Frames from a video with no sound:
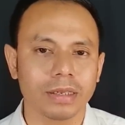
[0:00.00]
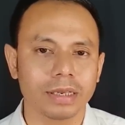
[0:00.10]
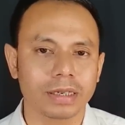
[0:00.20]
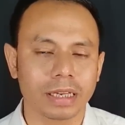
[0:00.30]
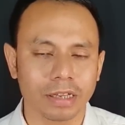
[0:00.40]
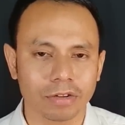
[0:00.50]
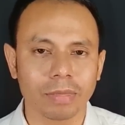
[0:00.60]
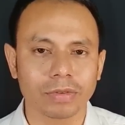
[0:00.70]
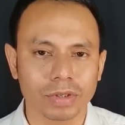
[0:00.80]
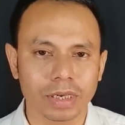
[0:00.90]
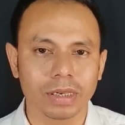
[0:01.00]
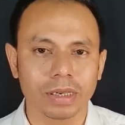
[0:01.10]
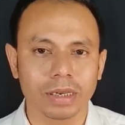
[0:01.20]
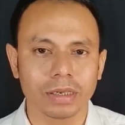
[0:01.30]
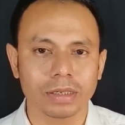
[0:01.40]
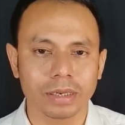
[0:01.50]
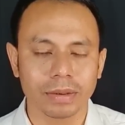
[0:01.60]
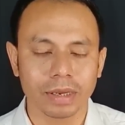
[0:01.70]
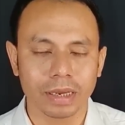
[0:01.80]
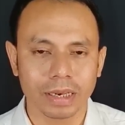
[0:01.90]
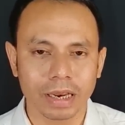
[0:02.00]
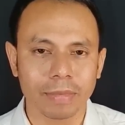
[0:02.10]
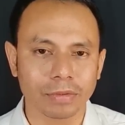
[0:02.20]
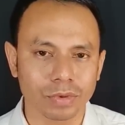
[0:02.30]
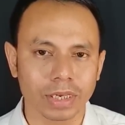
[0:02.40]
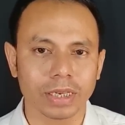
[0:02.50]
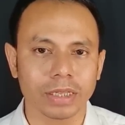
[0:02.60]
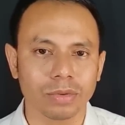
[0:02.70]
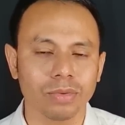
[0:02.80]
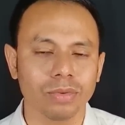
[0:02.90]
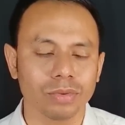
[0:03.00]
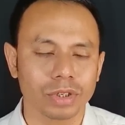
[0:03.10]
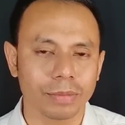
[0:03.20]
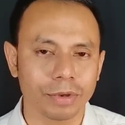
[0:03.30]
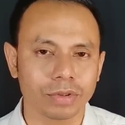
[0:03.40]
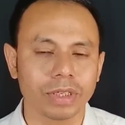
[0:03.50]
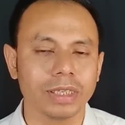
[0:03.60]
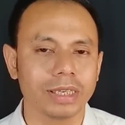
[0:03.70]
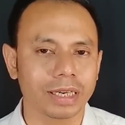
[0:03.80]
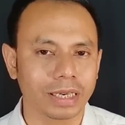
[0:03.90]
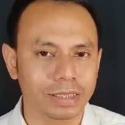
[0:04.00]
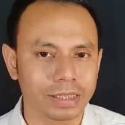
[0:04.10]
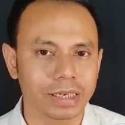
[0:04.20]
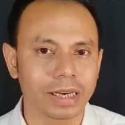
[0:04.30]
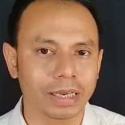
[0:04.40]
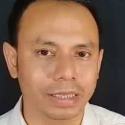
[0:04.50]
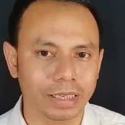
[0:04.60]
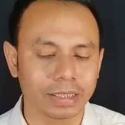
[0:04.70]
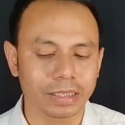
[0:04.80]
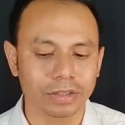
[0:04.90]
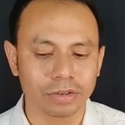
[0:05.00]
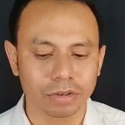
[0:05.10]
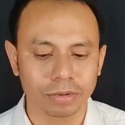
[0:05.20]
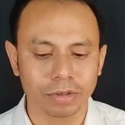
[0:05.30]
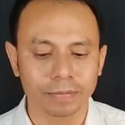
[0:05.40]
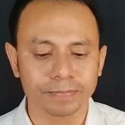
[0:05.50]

যারা সাধারণ মানুষের সেই এরিয়ার মানুষেরই কিন্তু সেই ব্যক্তি নিজের কাছেই সেটা রেখে দিয়েছেন দর্শকবৃন্দ